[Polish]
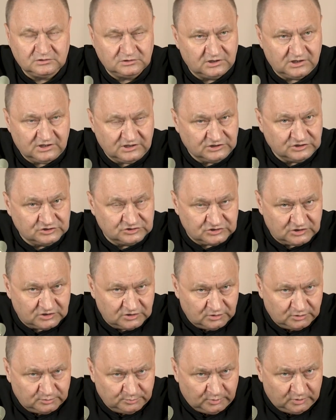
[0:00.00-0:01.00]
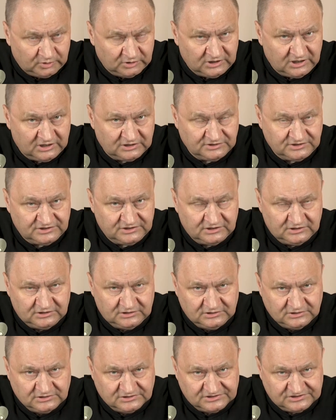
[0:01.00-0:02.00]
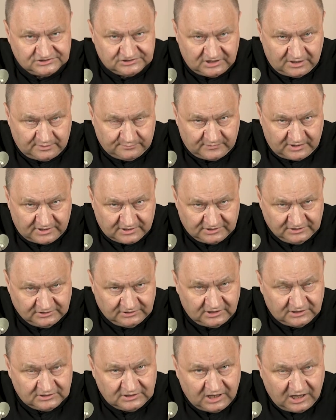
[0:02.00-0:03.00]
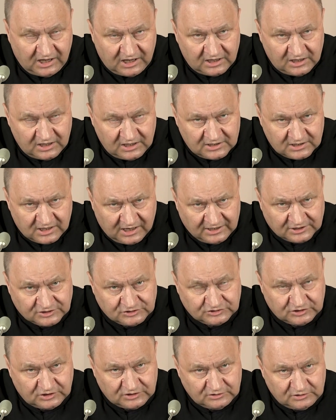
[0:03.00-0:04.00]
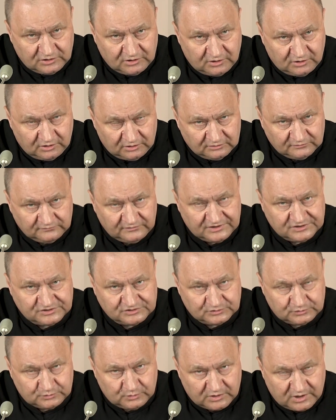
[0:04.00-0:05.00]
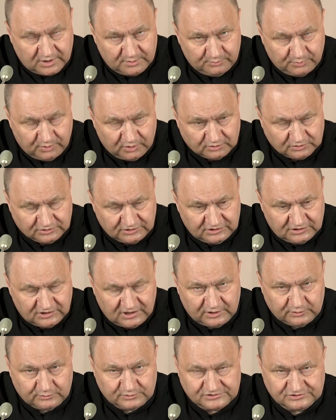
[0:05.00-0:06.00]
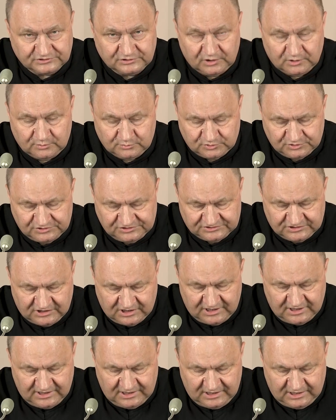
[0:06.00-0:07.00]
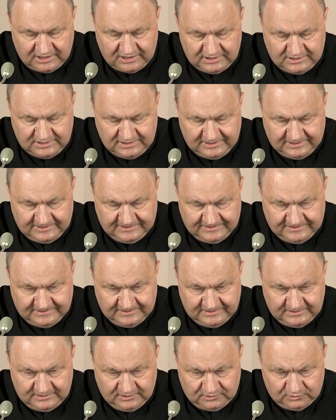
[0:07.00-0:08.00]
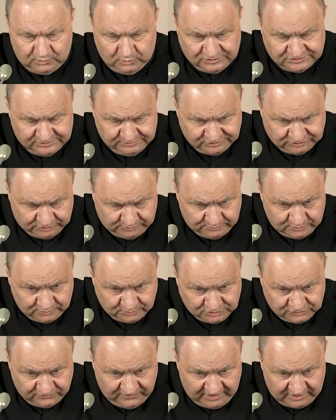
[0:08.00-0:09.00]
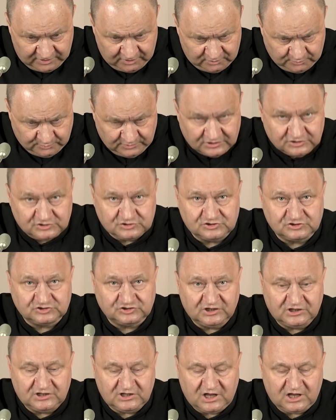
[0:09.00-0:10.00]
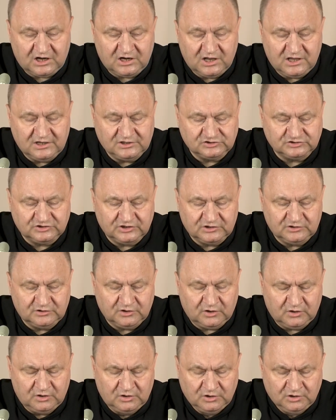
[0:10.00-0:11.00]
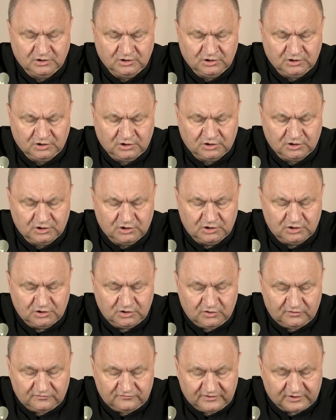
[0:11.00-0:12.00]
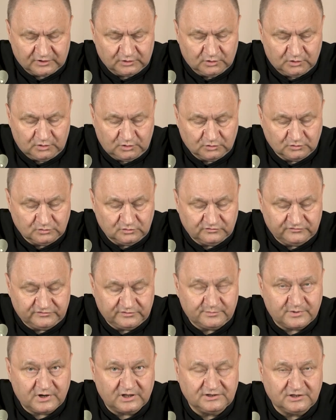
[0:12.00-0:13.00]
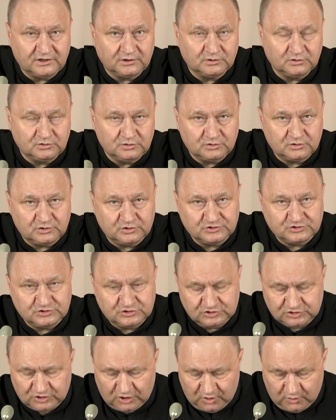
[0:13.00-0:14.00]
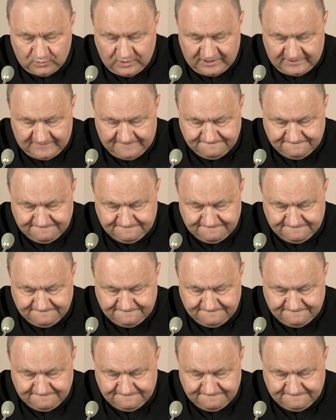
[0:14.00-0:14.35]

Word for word: Nie idźcie do pogan i Samarytan, ale raczej do owiec, które poginęły z domu Izraela. Tu chcę sobie uświadomić, że należę do nowego ludu wybranego do Kościoła.